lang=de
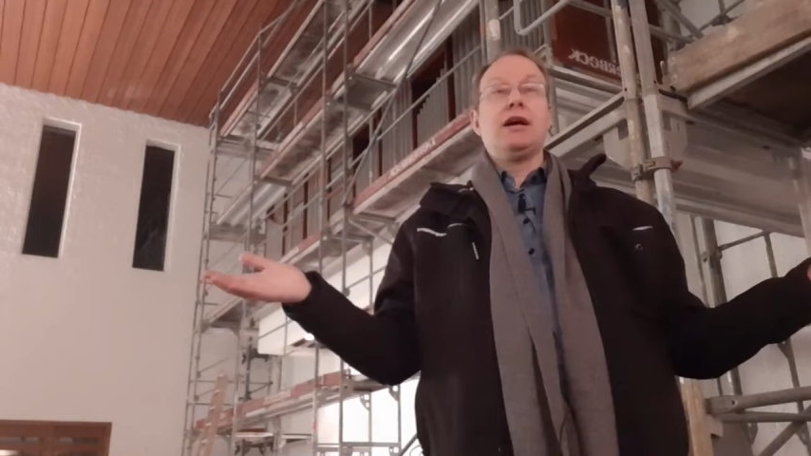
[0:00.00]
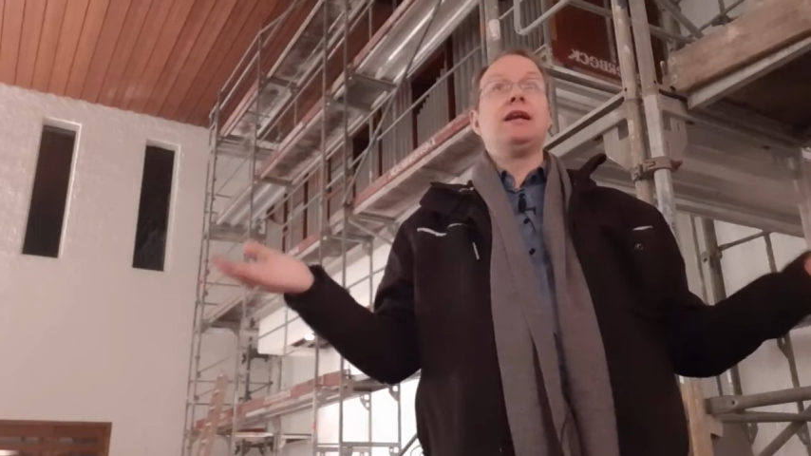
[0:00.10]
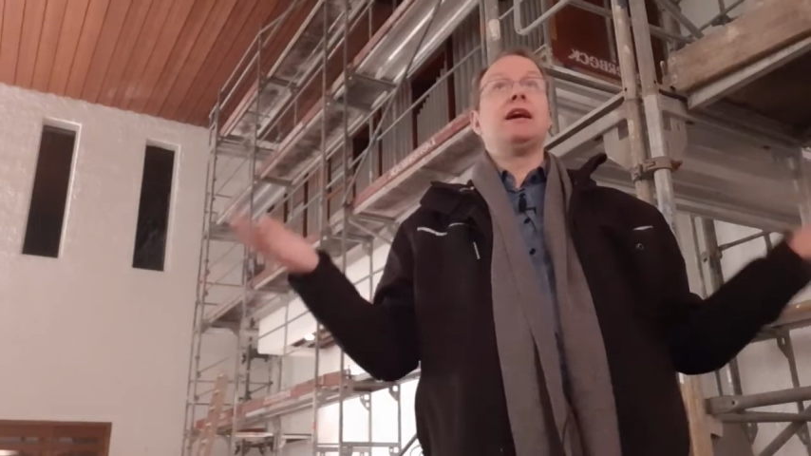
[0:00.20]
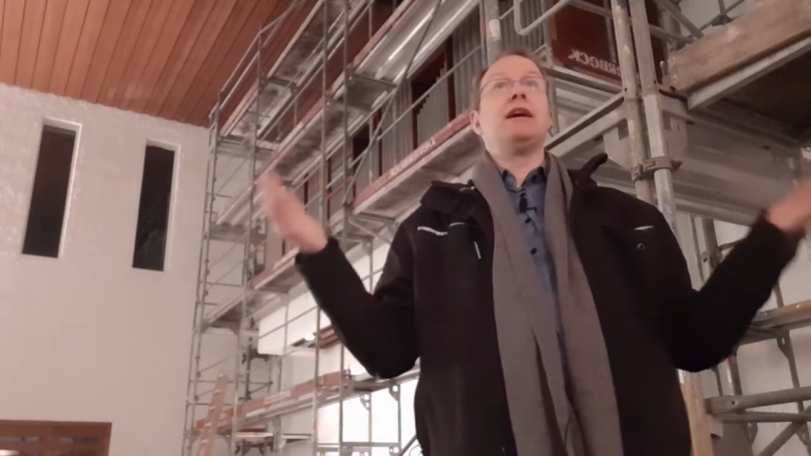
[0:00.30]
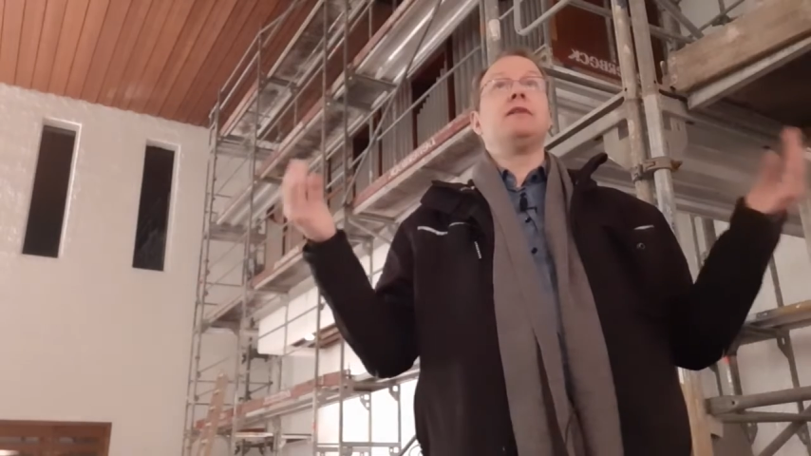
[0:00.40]

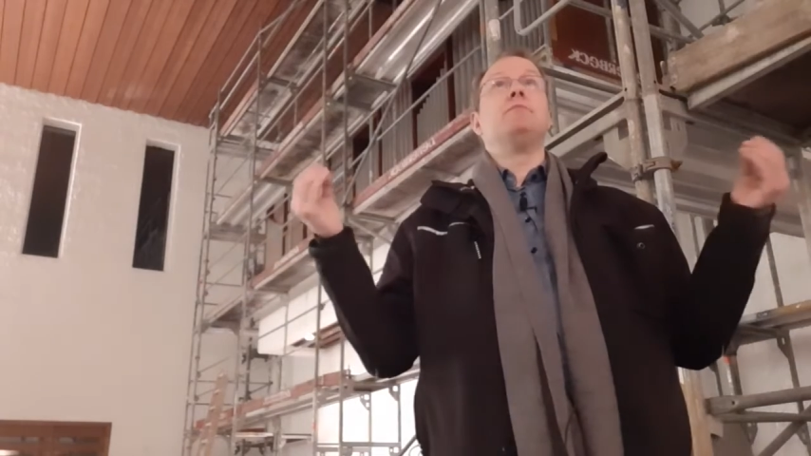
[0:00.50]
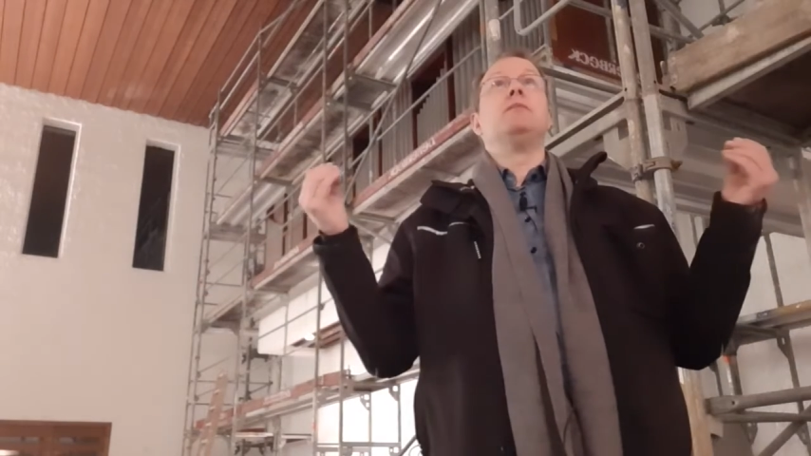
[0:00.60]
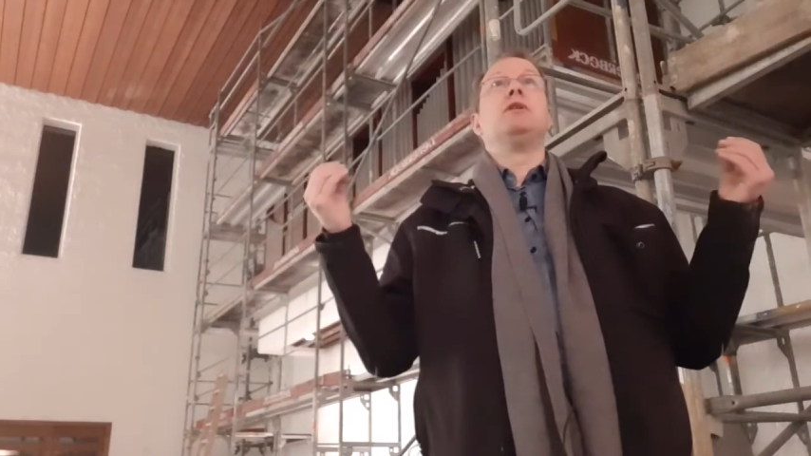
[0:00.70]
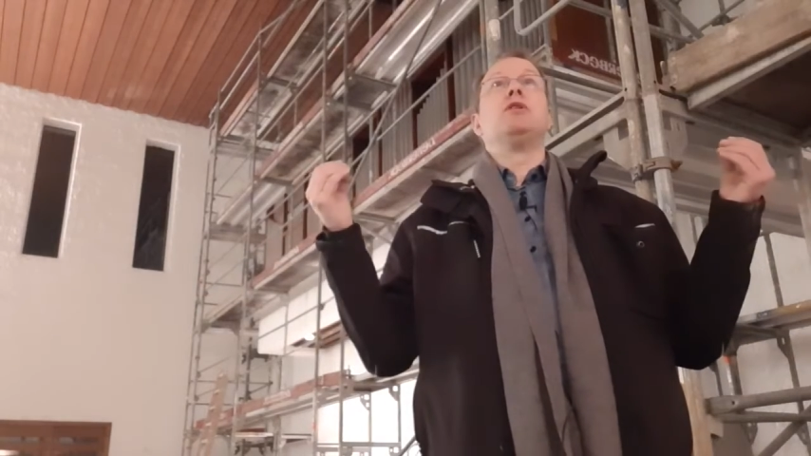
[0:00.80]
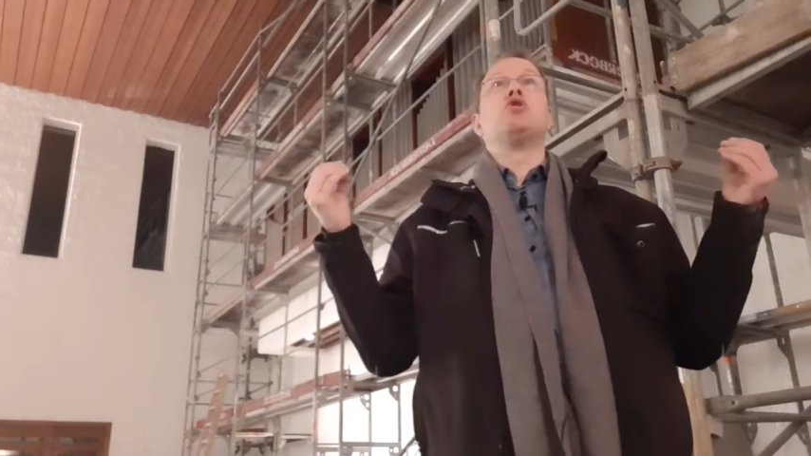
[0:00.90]
in einem
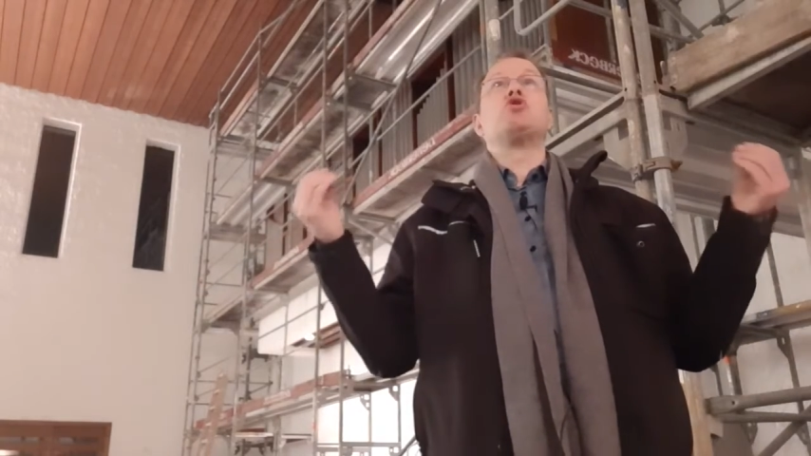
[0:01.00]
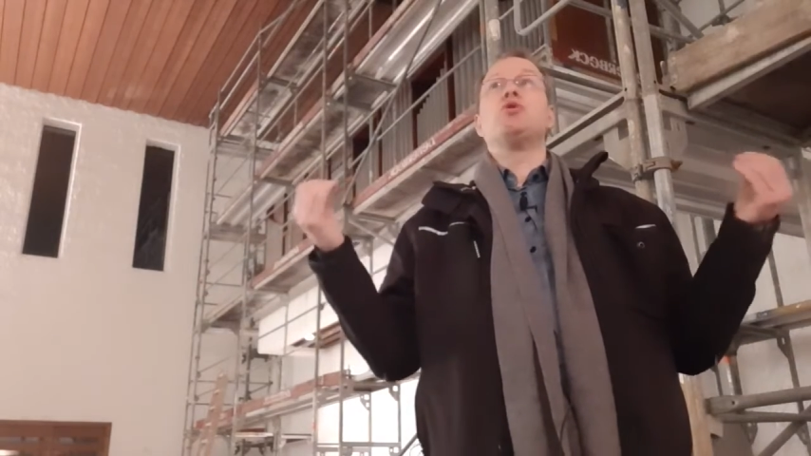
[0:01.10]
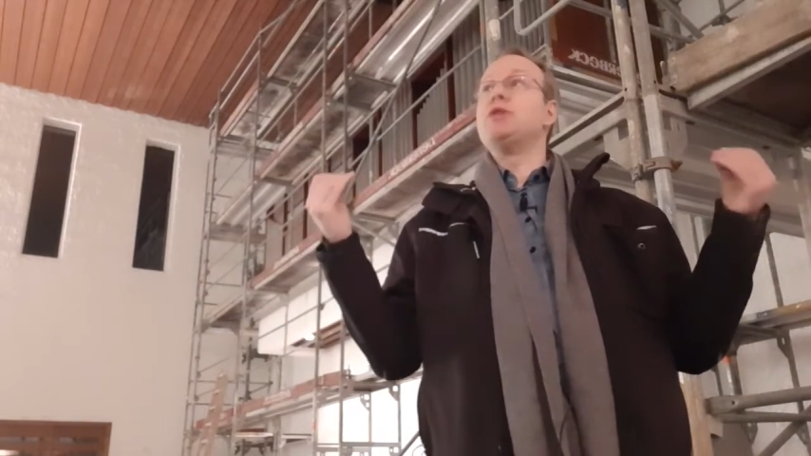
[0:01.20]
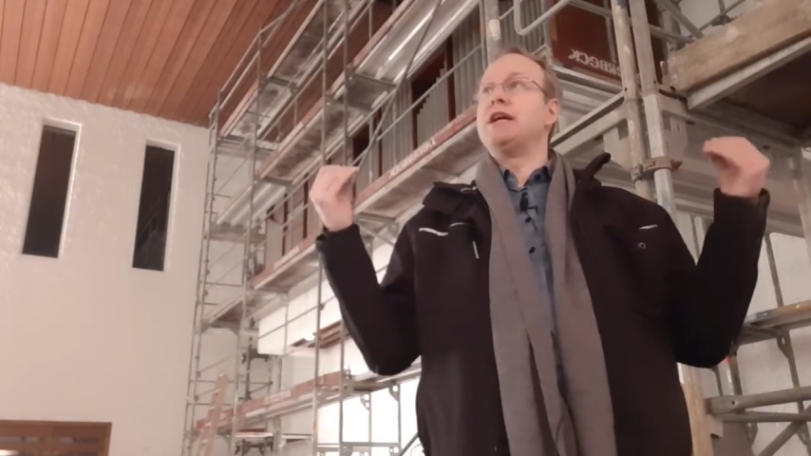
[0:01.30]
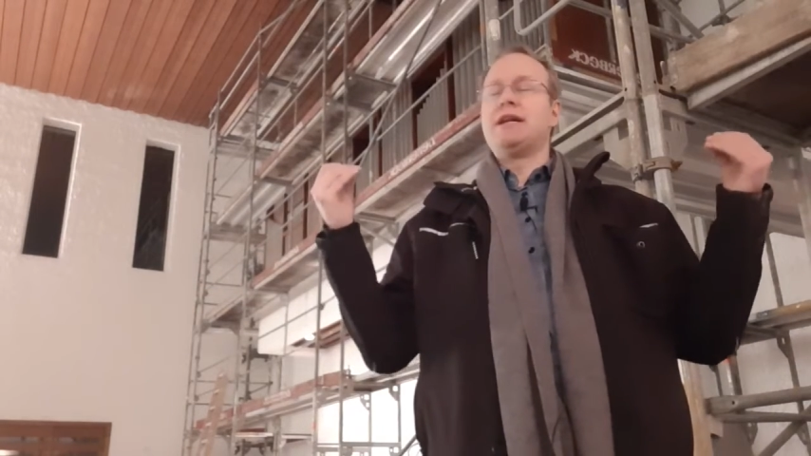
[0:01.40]

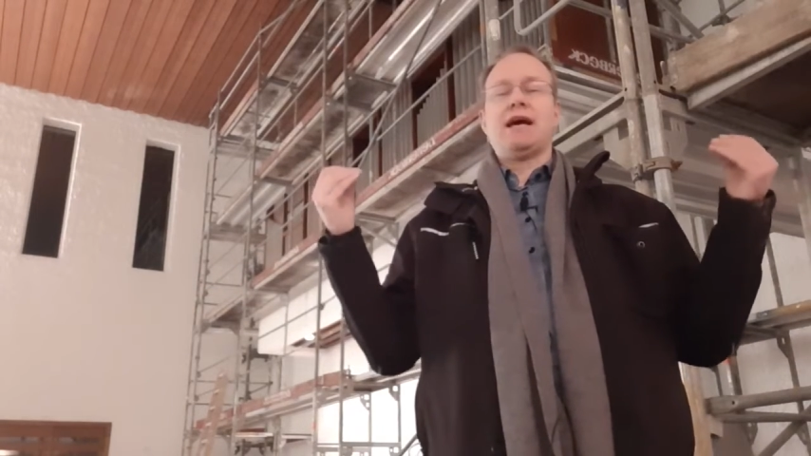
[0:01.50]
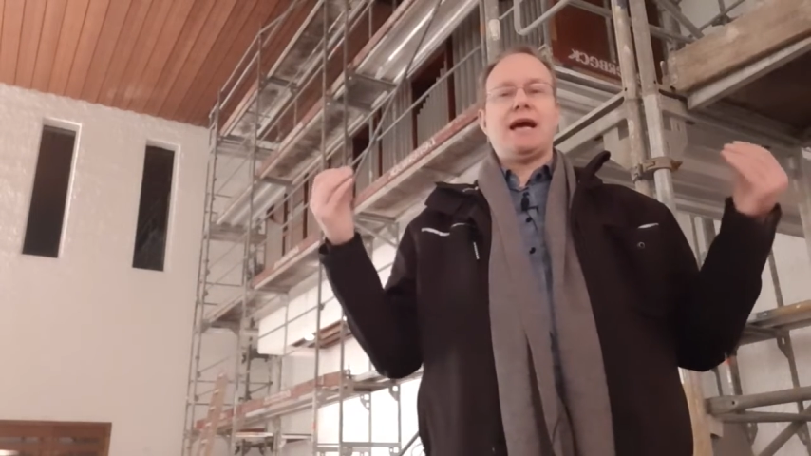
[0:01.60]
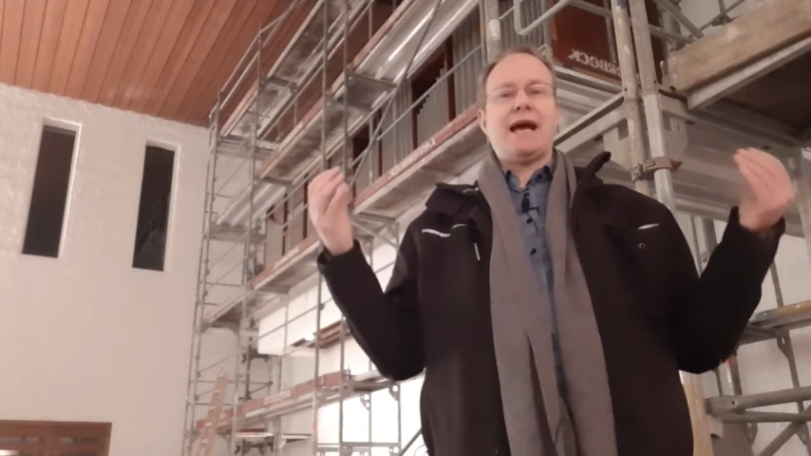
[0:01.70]
schönen,